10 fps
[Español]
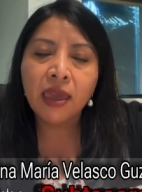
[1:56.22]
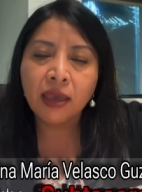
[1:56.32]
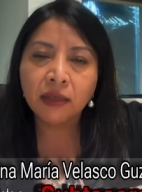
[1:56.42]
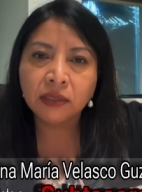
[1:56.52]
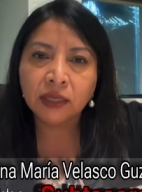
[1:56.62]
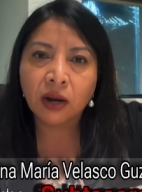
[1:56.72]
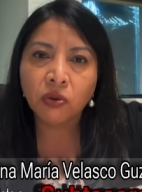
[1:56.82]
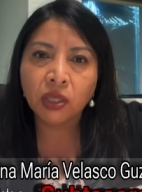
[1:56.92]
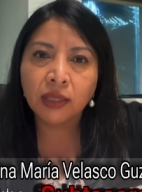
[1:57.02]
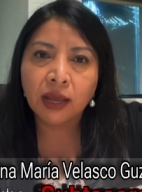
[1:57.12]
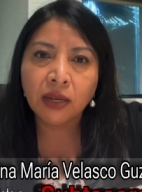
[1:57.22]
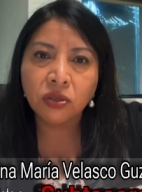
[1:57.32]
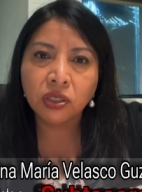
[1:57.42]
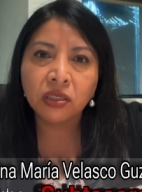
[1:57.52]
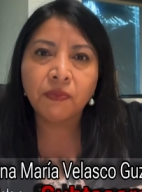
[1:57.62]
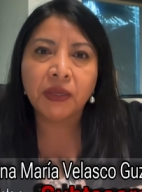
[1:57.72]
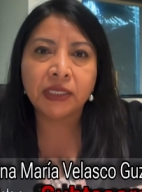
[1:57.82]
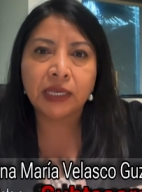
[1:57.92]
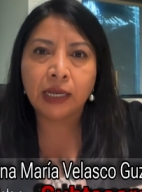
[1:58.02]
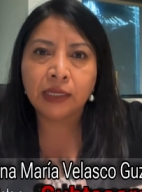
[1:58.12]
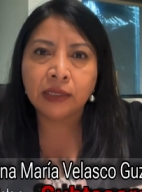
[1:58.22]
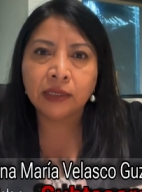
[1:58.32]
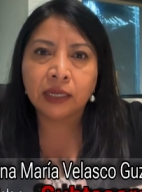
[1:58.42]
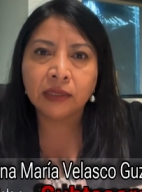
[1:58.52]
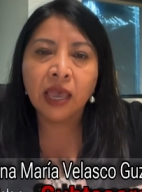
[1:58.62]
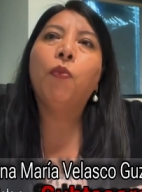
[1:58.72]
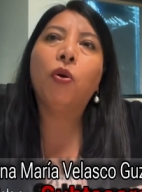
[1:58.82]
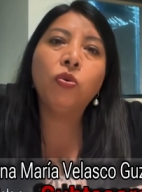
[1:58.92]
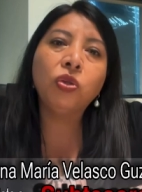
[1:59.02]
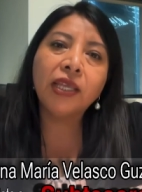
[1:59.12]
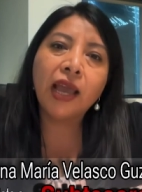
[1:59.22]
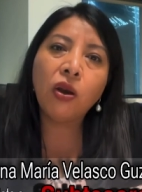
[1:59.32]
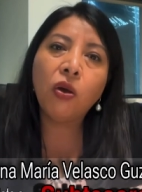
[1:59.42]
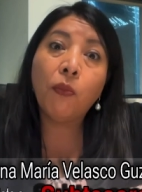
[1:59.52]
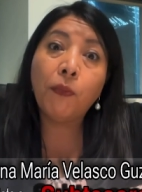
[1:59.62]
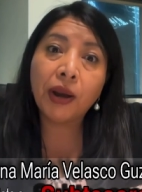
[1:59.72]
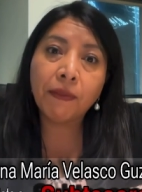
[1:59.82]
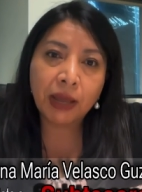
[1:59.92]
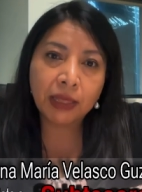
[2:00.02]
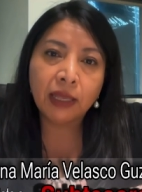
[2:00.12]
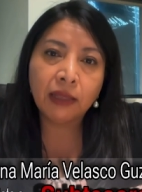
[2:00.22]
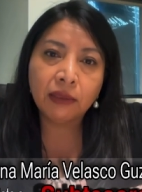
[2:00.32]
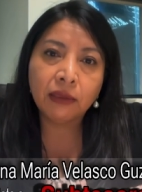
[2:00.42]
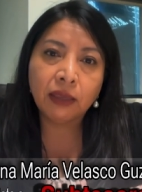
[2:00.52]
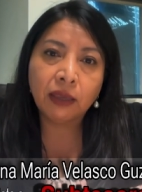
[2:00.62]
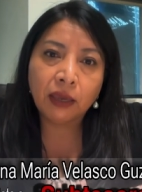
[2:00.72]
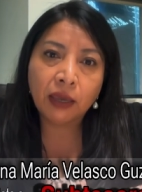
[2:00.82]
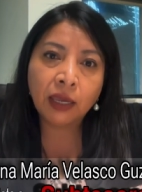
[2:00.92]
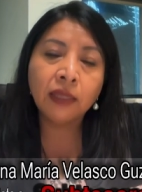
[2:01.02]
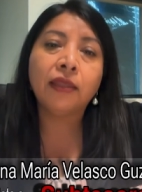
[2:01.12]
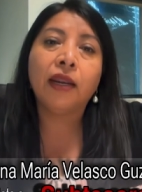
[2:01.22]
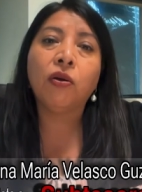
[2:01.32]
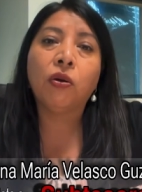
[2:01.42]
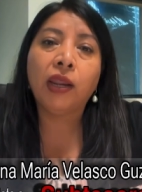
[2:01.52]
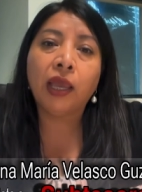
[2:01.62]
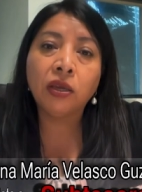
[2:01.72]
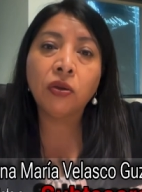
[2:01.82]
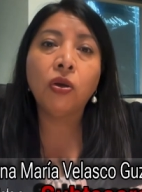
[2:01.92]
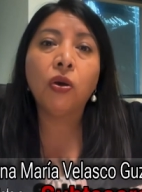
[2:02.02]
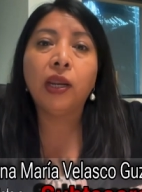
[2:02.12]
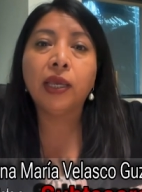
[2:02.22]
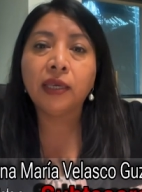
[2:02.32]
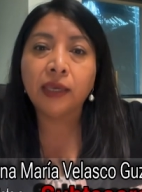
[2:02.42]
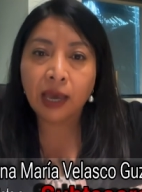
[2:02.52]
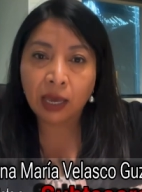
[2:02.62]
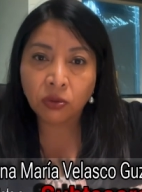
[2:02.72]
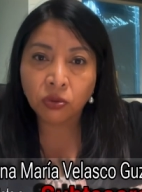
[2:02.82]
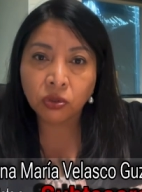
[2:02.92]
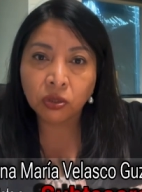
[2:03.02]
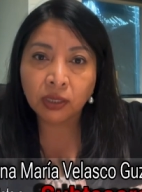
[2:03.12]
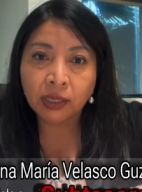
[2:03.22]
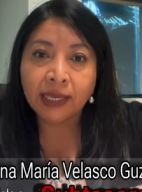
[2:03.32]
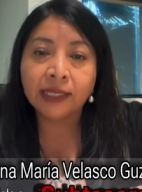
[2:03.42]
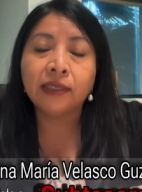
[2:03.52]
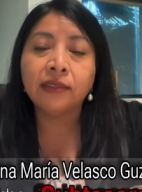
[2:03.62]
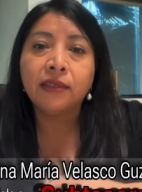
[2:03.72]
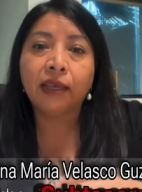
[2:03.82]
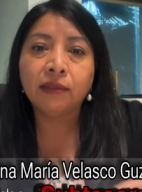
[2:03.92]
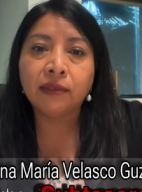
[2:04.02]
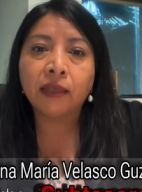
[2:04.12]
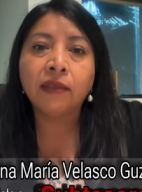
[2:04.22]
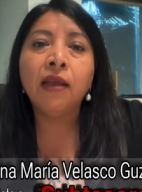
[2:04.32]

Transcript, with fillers: extraordinarios especialistas, por un diálogo permanente entre colegio y colegiados, que se sientan